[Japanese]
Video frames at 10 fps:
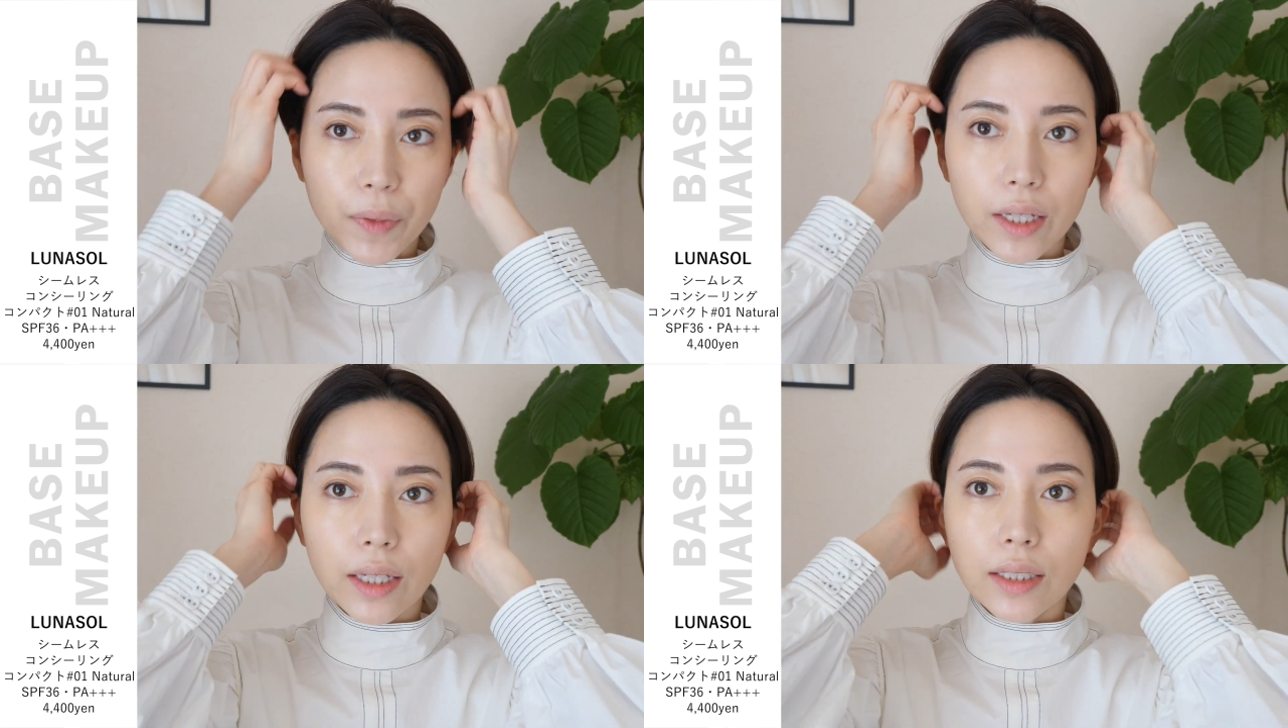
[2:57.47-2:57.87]

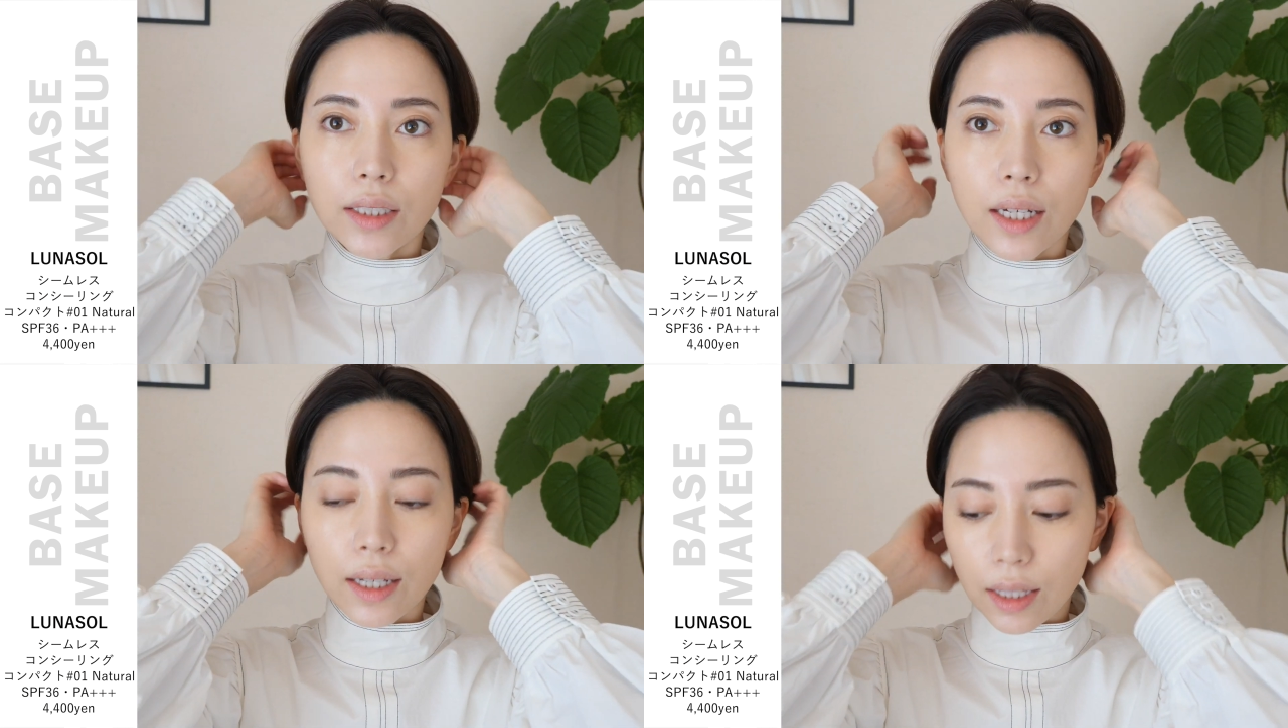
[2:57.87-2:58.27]
肌に
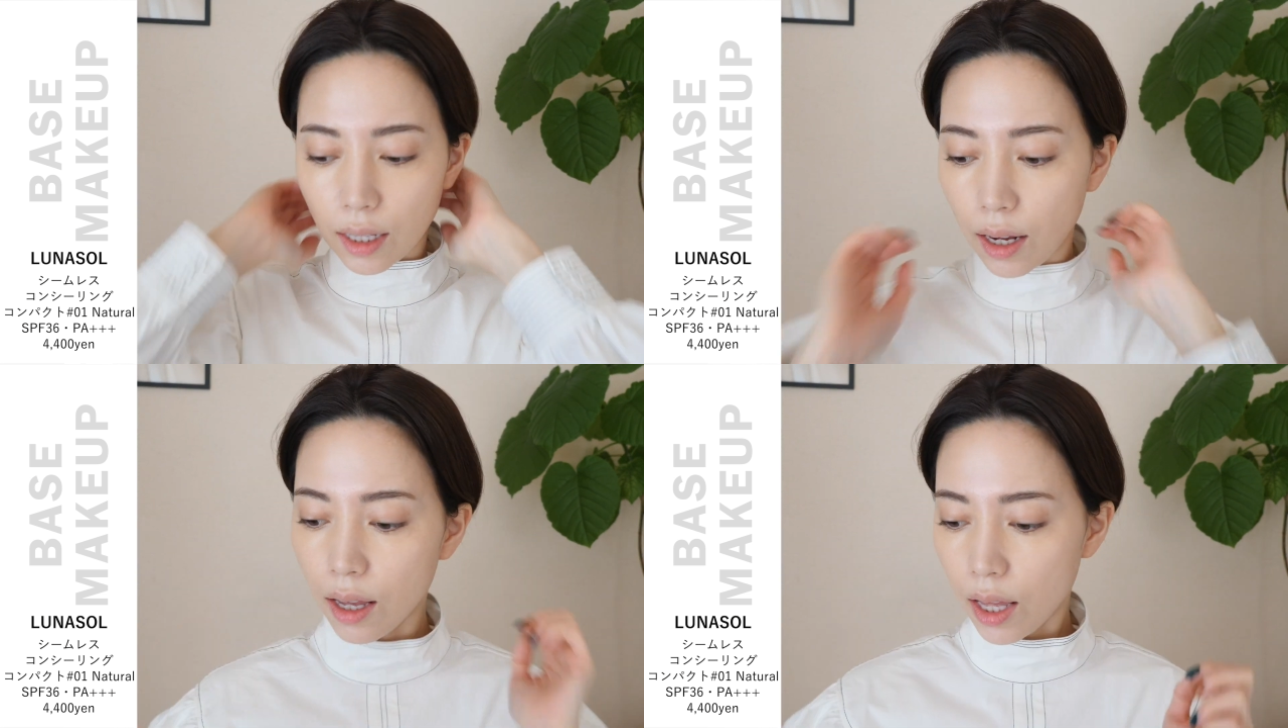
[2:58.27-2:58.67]
仕上げ
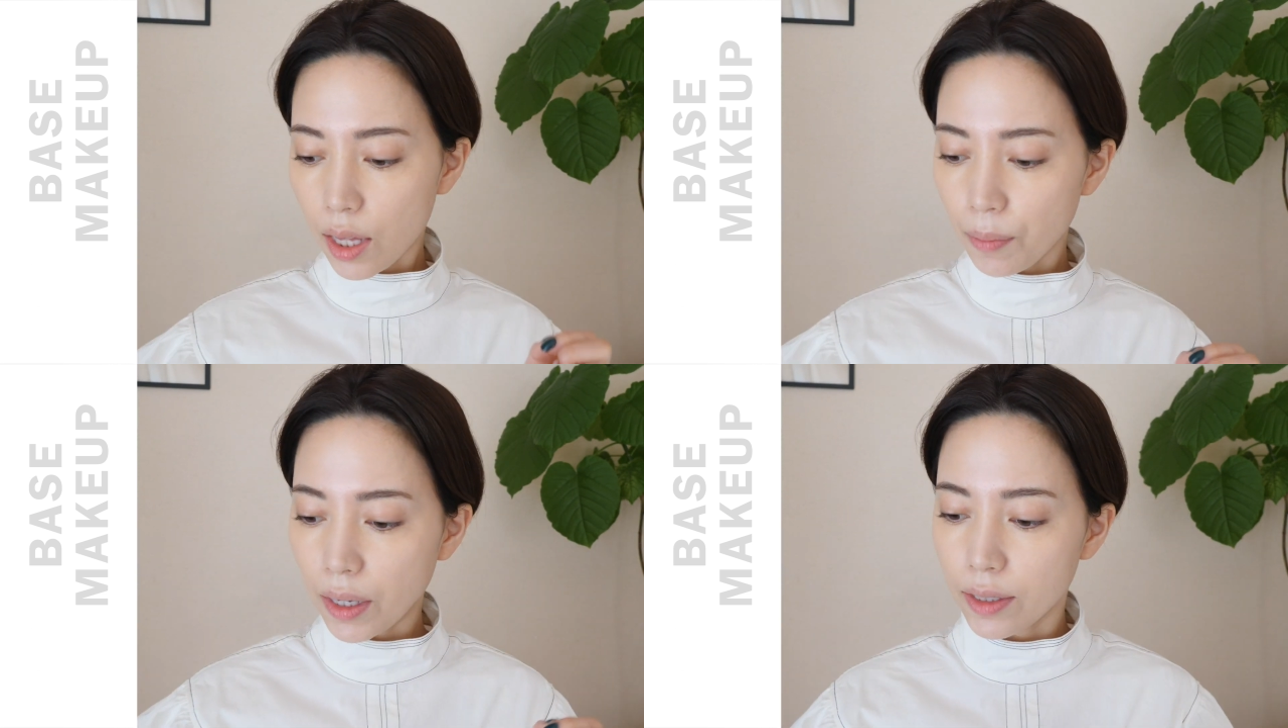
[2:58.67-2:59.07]
たら
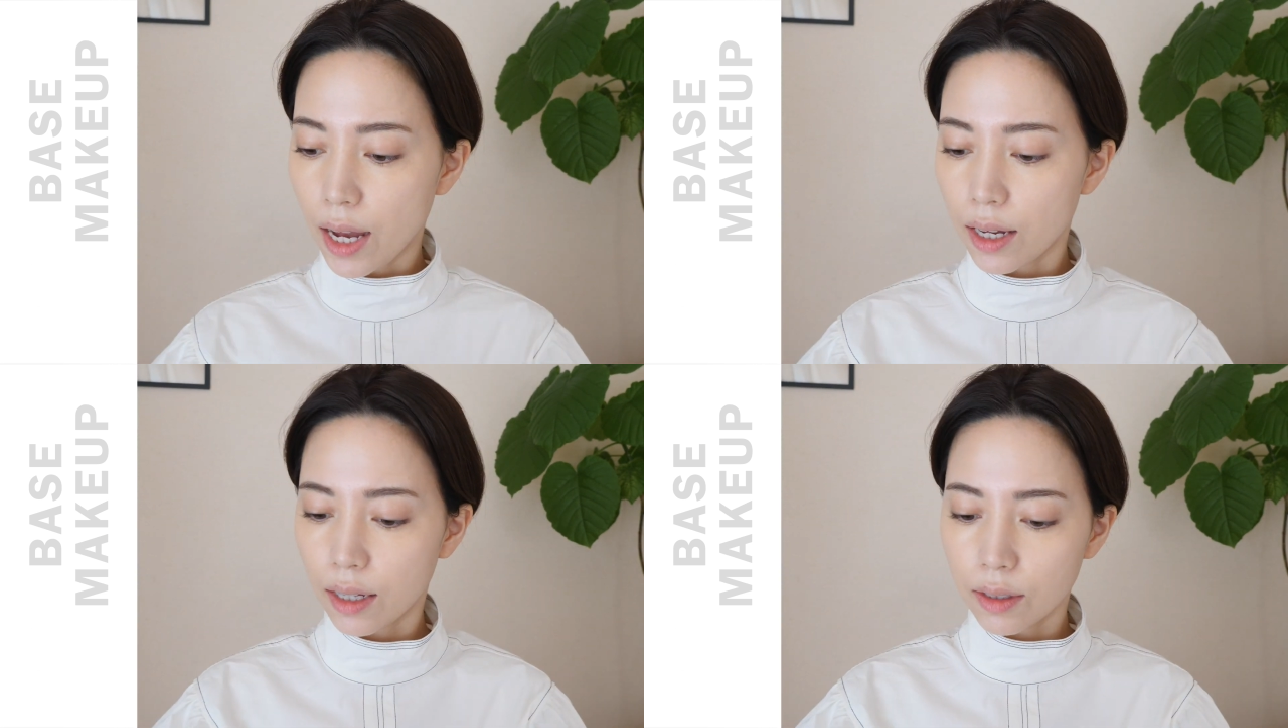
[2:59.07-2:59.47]

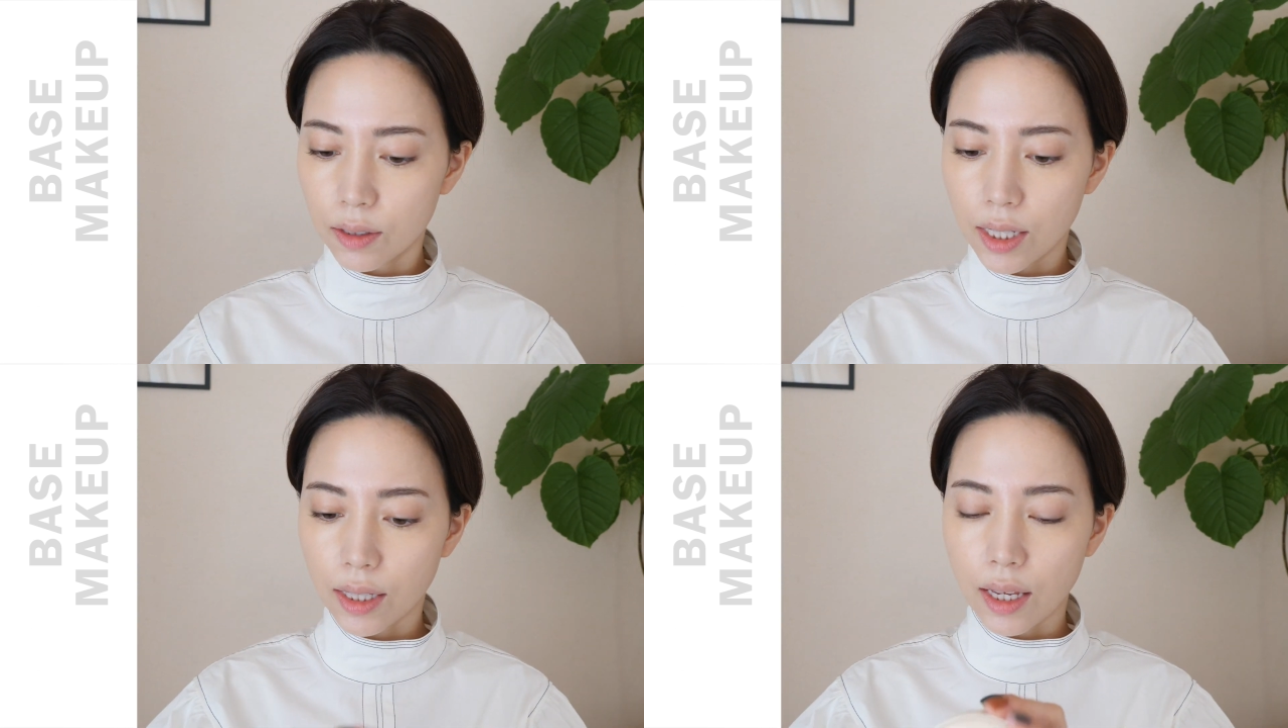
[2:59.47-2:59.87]
パウダーの
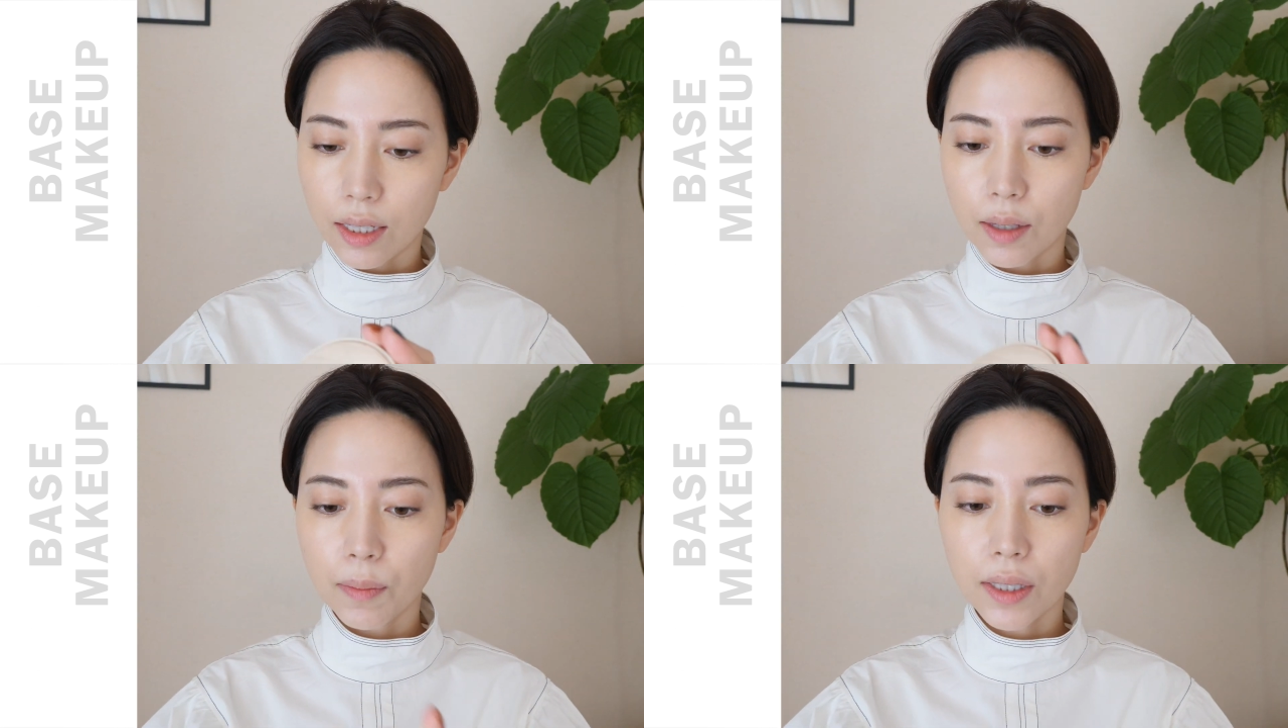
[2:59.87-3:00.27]
せてい
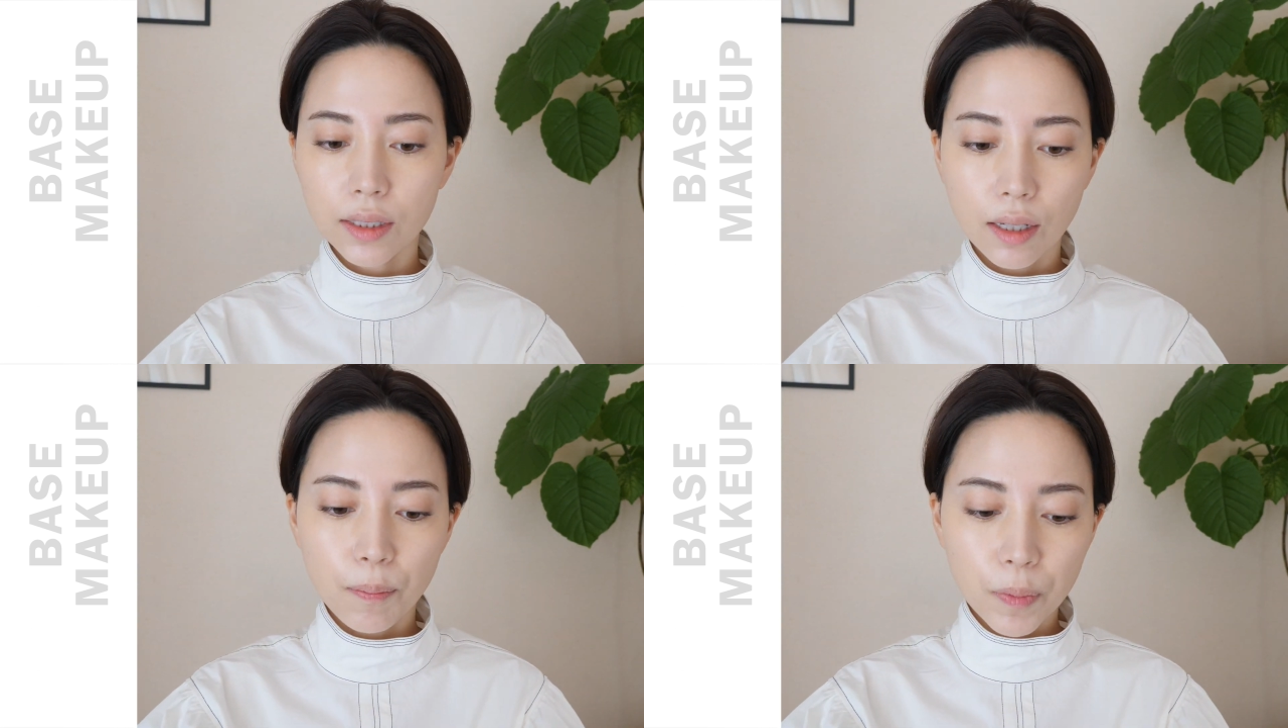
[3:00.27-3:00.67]
きます